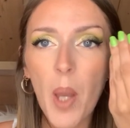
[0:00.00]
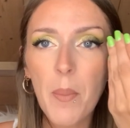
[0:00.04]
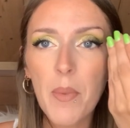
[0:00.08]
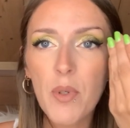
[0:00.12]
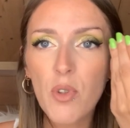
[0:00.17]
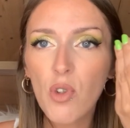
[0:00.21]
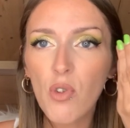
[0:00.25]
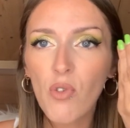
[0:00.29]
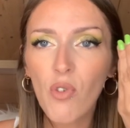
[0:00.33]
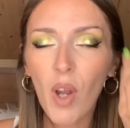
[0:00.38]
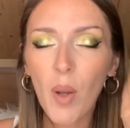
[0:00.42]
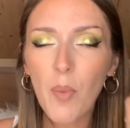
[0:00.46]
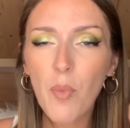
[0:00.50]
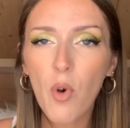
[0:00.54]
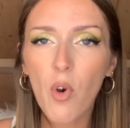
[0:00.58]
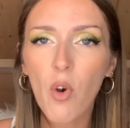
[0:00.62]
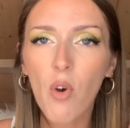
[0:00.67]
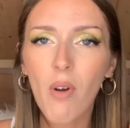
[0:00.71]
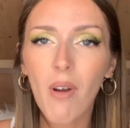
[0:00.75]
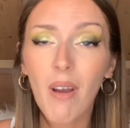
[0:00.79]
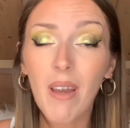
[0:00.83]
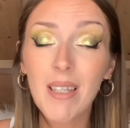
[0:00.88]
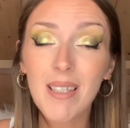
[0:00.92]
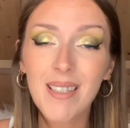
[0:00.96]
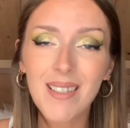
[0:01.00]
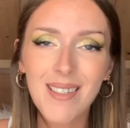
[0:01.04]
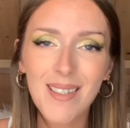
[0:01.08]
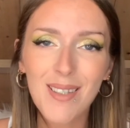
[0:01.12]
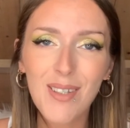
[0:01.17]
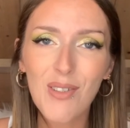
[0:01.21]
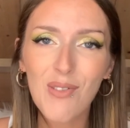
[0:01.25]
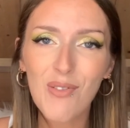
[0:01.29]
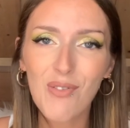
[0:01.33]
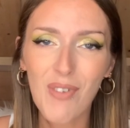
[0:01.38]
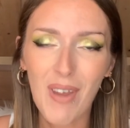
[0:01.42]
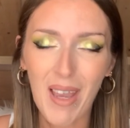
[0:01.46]
mais je suis vraiment
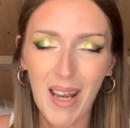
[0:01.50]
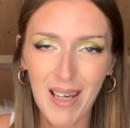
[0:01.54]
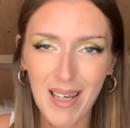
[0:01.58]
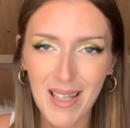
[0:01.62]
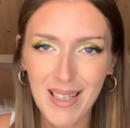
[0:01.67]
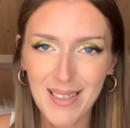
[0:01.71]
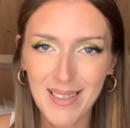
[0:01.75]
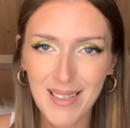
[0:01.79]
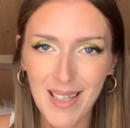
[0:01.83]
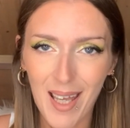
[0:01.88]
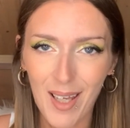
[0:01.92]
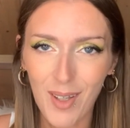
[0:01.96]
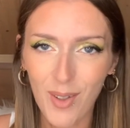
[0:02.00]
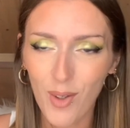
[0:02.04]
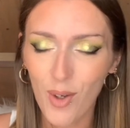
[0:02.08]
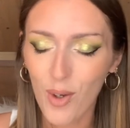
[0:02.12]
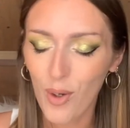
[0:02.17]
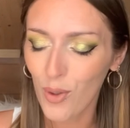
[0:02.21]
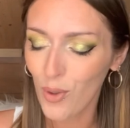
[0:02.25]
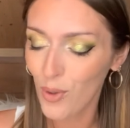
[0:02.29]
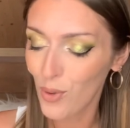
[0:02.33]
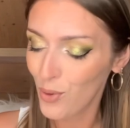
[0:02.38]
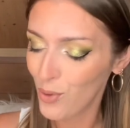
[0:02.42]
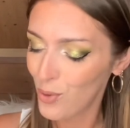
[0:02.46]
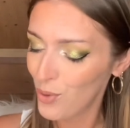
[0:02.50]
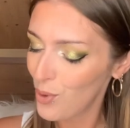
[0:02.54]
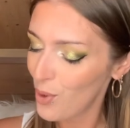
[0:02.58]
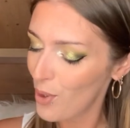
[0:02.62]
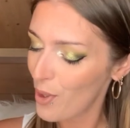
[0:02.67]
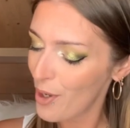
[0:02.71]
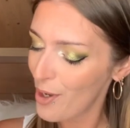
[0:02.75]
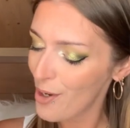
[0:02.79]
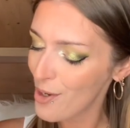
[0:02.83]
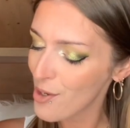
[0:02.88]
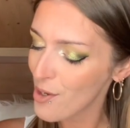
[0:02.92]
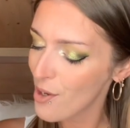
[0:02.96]
restée vers l'extérieur de
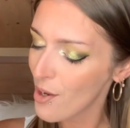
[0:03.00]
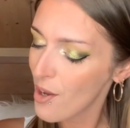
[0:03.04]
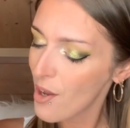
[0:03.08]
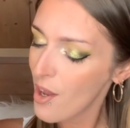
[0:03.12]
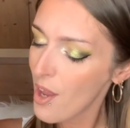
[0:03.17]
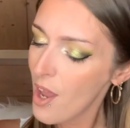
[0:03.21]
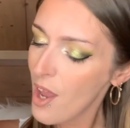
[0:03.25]
l'œil.